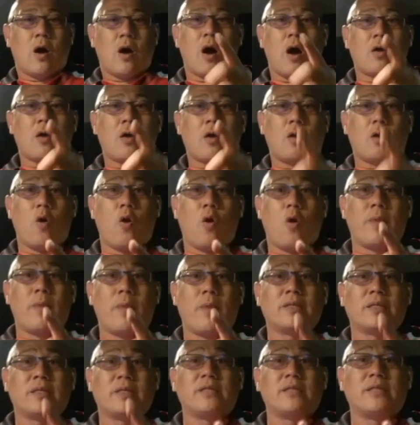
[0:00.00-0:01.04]
ออกโรง
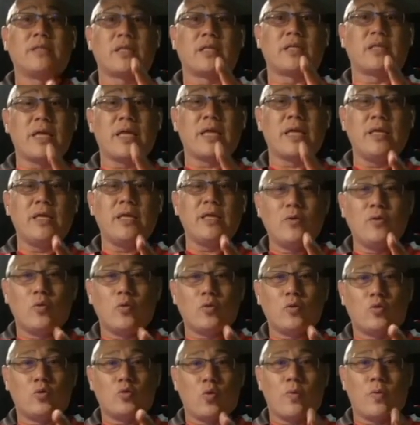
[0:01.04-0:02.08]
มาเตือนสติ
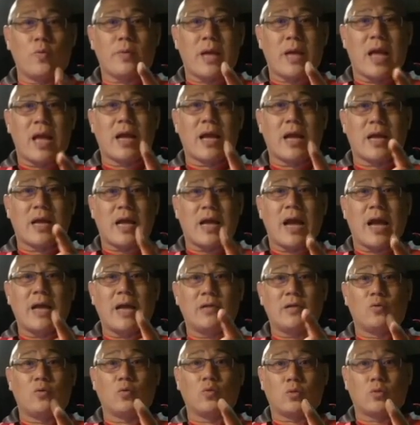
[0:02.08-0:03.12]
YouTube ข้างไข่
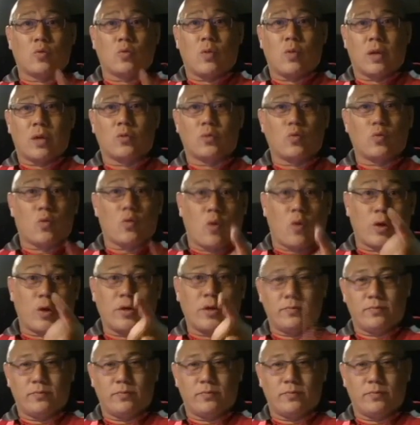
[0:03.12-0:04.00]
ทุกตัวทุกคน